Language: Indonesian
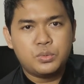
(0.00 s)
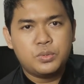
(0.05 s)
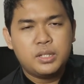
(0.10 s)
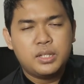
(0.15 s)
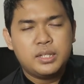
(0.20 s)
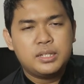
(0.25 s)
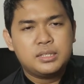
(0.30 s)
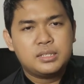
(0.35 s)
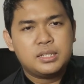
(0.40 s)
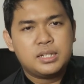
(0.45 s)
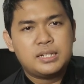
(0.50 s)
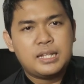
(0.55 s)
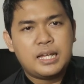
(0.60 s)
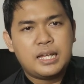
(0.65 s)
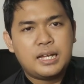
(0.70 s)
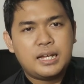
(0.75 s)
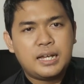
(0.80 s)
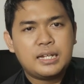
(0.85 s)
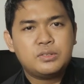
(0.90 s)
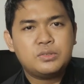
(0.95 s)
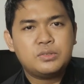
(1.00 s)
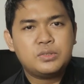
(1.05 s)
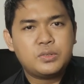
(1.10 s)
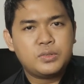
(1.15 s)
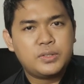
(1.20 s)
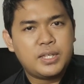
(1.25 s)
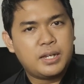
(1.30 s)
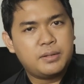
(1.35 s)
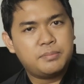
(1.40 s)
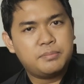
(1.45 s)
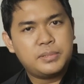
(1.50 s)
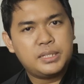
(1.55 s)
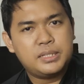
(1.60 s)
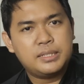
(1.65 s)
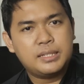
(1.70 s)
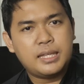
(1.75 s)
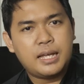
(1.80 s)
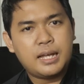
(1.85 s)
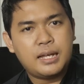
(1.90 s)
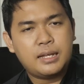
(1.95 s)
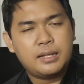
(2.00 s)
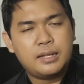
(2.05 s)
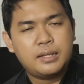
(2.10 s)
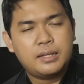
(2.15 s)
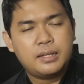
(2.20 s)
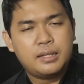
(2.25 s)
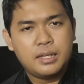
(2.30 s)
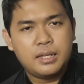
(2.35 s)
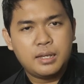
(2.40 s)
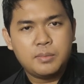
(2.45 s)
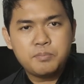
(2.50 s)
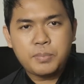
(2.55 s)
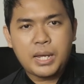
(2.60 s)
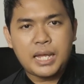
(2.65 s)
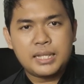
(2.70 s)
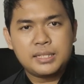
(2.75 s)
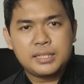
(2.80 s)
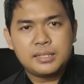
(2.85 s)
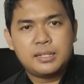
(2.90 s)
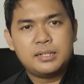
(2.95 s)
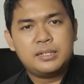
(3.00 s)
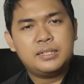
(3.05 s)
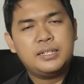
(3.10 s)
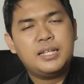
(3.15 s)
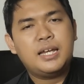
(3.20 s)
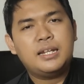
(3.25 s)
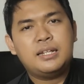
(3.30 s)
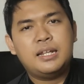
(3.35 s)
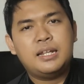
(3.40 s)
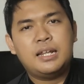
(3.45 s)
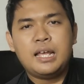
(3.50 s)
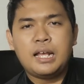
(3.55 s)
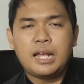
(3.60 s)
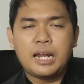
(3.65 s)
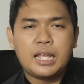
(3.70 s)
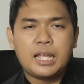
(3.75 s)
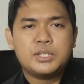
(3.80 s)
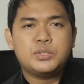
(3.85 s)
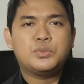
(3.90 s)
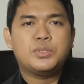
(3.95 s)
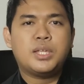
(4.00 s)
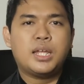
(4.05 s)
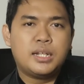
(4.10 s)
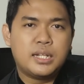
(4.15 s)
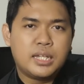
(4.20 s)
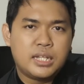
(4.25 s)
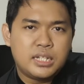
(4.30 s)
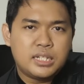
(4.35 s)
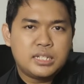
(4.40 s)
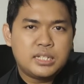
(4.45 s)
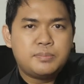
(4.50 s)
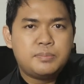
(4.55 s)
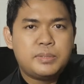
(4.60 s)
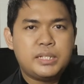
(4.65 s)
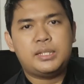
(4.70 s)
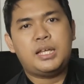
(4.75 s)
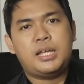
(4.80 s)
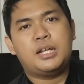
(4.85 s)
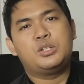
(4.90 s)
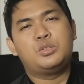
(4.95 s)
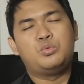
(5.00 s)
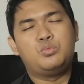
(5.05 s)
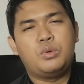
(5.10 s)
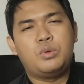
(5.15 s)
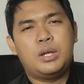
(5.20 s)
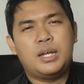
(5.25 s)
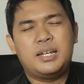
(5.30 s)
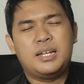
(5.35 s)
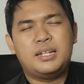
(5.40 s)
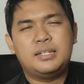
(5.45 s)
Sedangkan untuk yang bintang 4 dia adalah kelanjutan dari bintang 2.